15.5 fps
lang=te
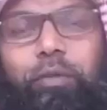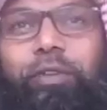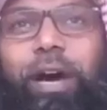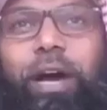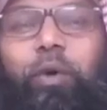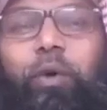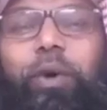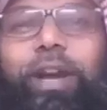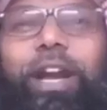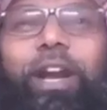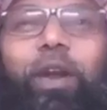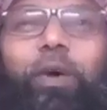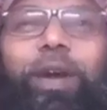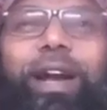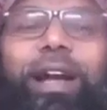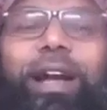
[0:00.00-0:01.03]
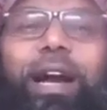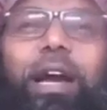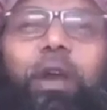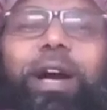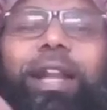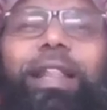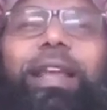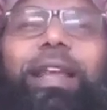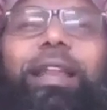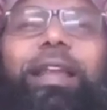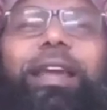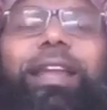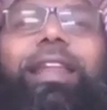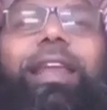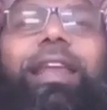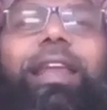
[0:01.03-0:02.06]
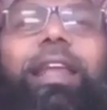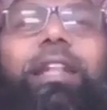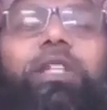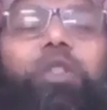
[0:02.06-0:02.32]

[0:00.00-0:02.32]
వారు రెండు రకాలుగా దీనికి దలీలు